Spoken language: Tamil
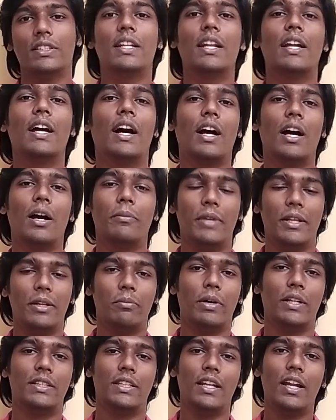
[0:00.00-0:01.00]
வந்திருக்காங்க
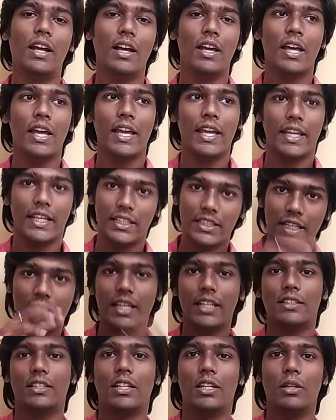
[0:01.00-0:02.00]
அப்படின்னு பார்த்தீங்கன்னா
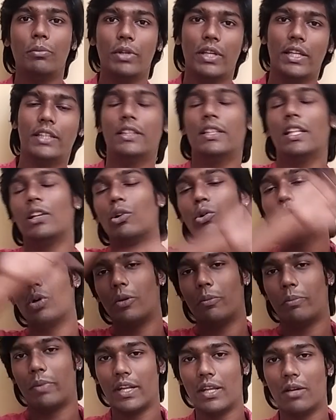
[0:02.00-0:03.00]
இதுலேயே தெரியும் எந்த அளவுக்கு
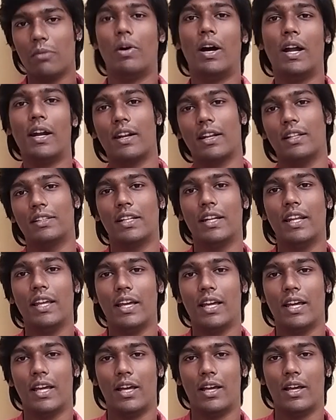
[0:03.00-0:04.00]
ஒரு பெரிய மாற்றத்தில்
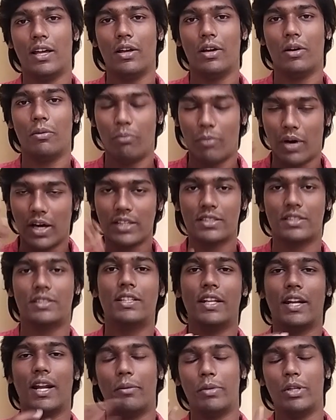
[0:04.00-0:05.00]

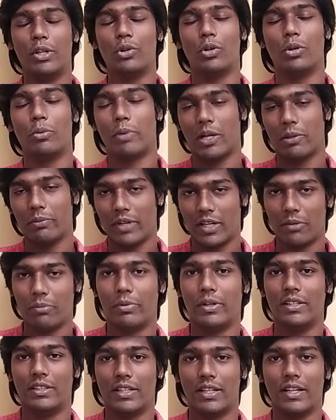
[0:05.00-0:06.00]
மாஸ்டர் அப்படின்னு ஒரு படம்
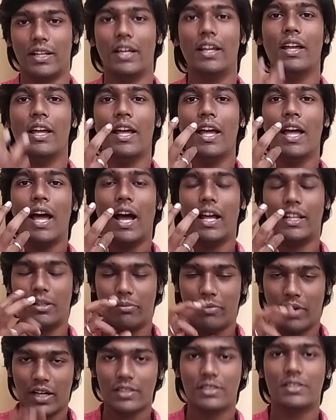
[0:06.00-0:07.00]
இடம்பெற்றிருக்கு அந்த
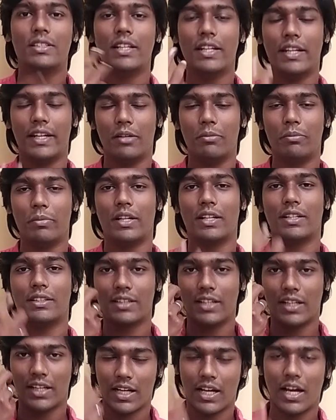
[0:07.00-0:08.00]
மாஸ்டர்
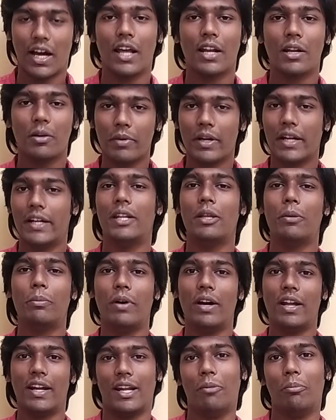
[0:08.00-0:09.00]
இடம்பெற்றதுக்கான காரணம்
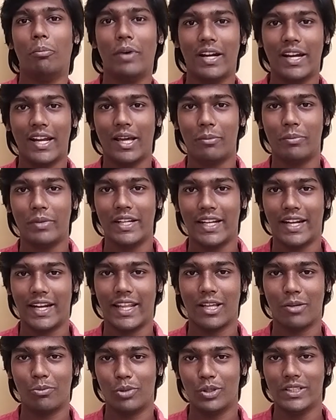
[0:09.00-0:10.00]
கண்டிப்பாக நம்ம என்ன அப்படின்னு
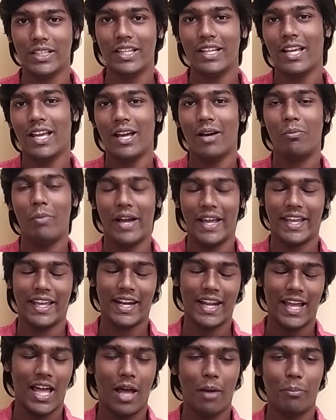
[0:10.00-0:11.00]
நினைக்கும் போது
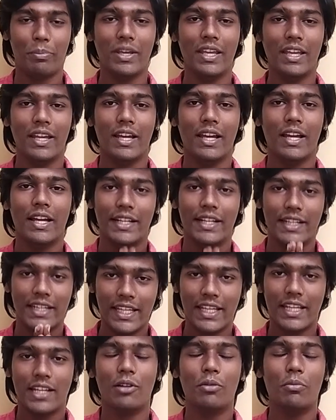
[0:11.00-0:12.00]
பயங்கர ஹாப்பி
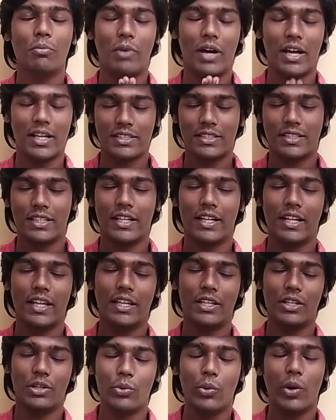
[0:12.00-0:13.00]
நீங்களும் மாஸ்டரை
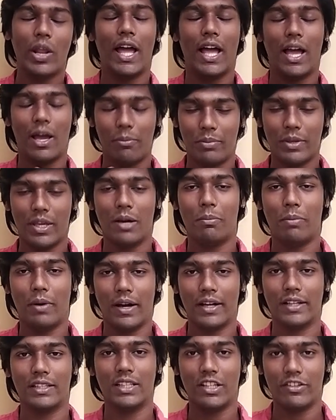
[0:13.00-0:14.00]
எவ்வளோ ஹாப்பியாக
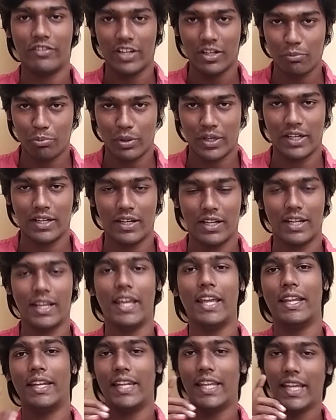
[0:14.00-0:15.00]
பார்க்கறதுக்கு வெயிட் பண்ணிட்டு
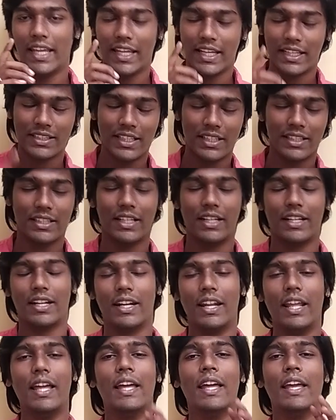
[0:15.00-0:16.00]
இருக்கேன் நீங்கள் எந்த
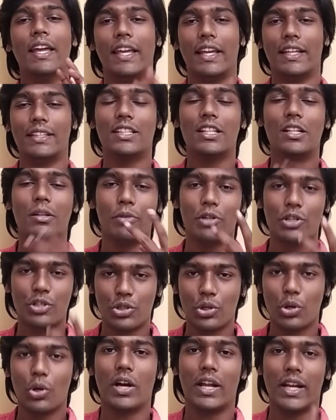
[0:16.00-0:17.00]
தேட்டரில் எத்தனை மணி
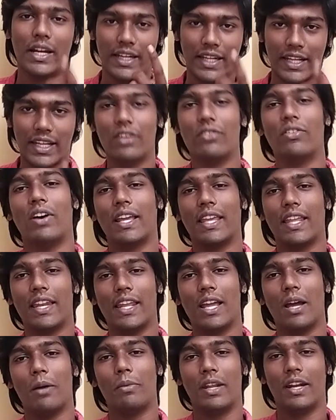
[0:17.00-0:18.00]
ஷோக்கான டிக்கெட்
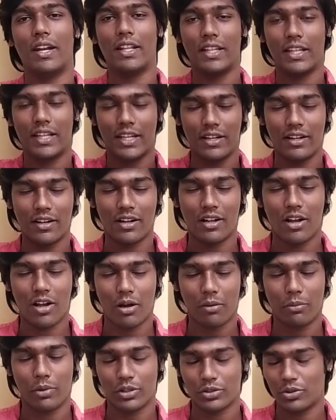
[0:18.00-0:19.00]
வாங்கியிருக்கீங்க அப்படின்றத கீழே இருக்க
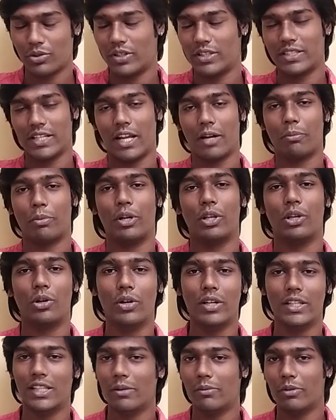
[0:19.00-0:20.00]
காம் பாக்ஸ் உங்களுக்கு ஷேர்
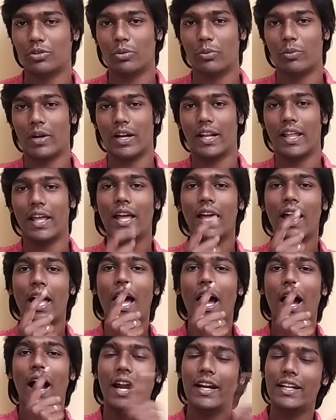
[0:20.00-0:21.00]
பண்ணிக்கோங்க இதே மாதிரி சூப்பரான
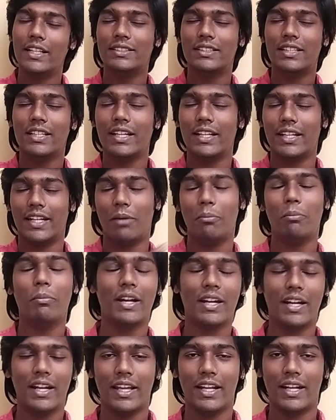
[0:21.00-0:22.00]
அடுத்த
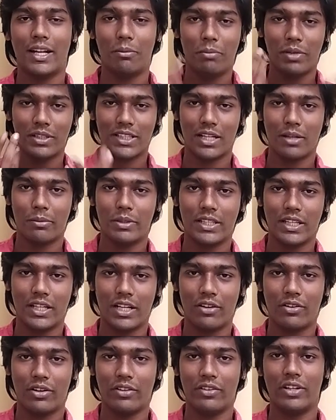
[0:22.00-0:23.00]
நம்ம என்ன நம்ம தளபதி
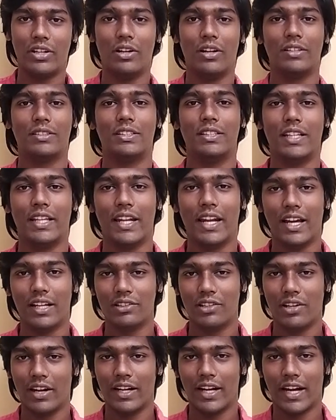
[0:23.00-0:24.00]
என்னோட வீடியோவில் சந்திக்கிறேன்
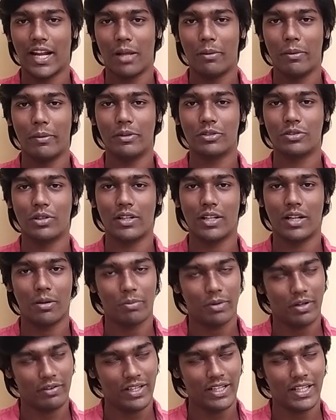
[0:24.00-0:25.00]
அது வரைக்கும் டடா பவிஸ்வீங்க
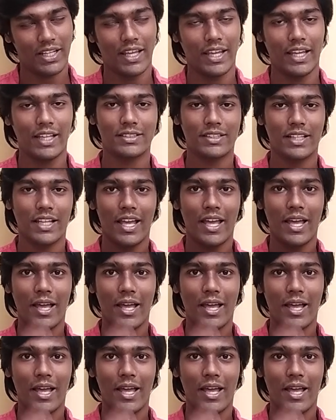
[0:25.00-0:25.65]
பிரவீன் கேஎஸ்